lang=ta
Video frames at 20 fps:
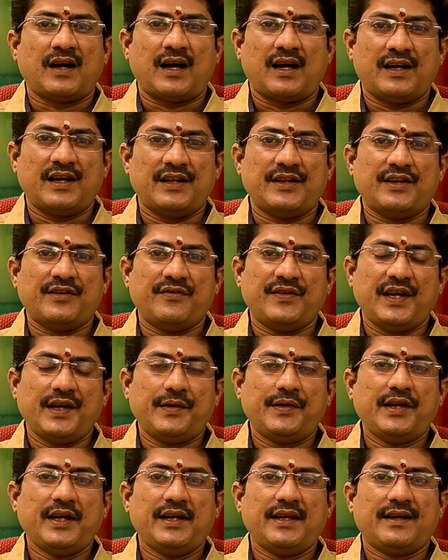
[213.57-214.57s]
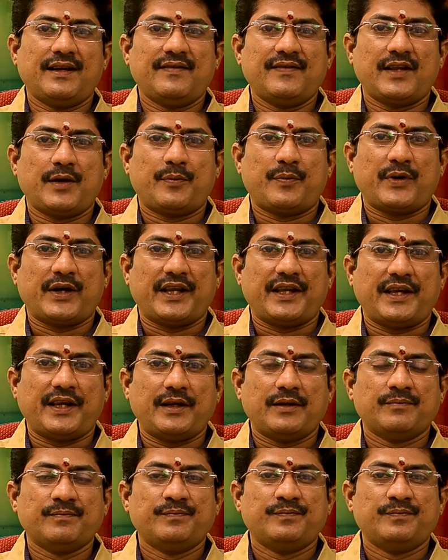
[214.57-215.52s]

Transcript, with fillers: அல்லது வீட்டில் இருந்தபடியே